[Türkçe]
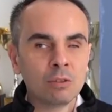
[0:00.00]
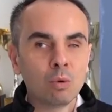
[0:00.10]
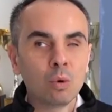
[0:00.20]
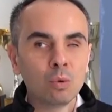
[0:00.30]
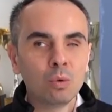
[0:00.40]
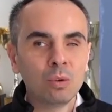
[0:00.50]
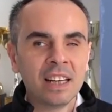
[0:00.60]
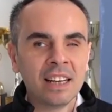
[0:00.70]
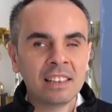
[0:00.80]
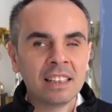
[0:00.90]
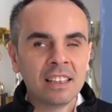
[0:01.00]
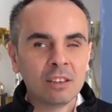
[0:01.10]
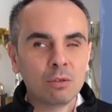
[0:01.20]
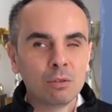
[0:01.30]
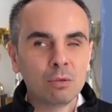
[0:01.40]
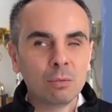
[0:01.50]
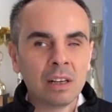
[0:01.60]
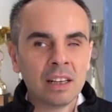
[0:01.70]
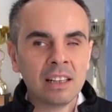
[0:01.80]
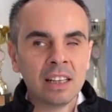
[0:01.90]
doğduğu yer, doğduğu
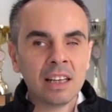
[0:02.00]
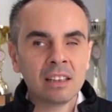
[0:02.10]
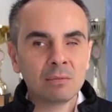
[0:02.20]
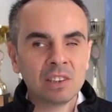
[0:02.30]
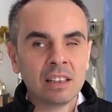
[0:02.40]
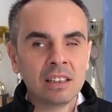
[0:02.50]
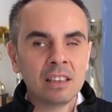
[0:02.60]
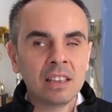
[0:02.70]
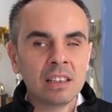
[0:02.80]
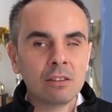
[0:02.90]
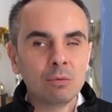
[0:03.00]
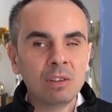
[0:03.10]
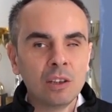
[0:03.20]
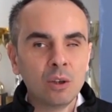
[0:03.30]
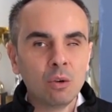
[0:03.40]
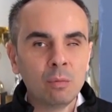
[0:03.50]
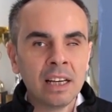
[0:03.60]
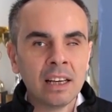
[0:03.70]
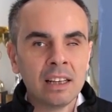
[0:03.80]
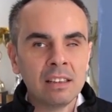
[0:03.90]
mahalle eğitim şartlarını etkiliyor. Bizi de görme
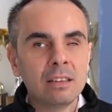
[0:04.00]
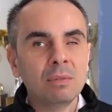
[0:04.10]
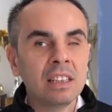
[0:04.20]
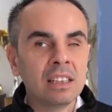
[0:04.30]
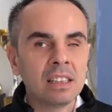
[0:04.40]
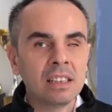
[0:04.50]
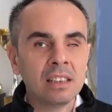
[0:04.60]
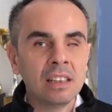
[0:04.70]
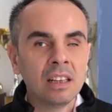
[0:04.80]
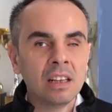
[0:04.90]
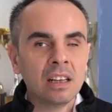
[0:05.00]
engelliliğimiz etkiledi.